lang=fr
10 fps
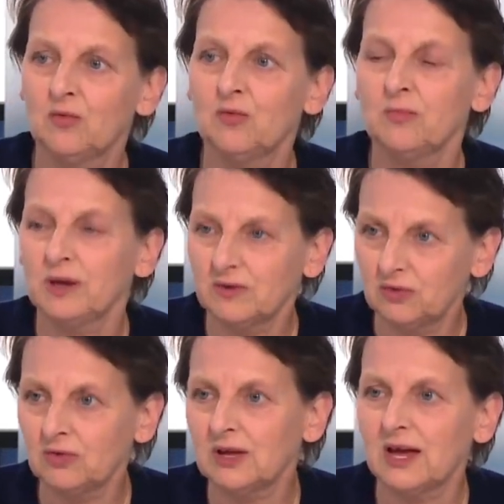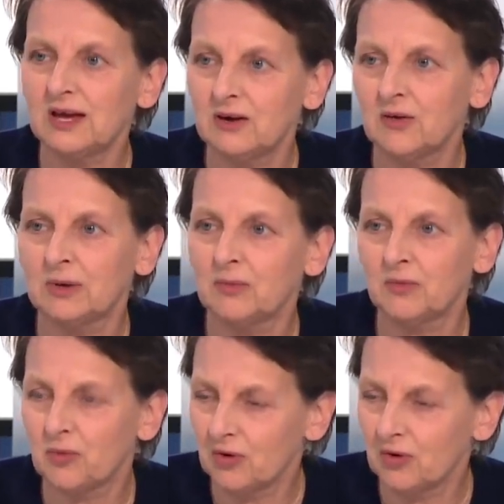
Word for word: où bien sûr il y a énormément de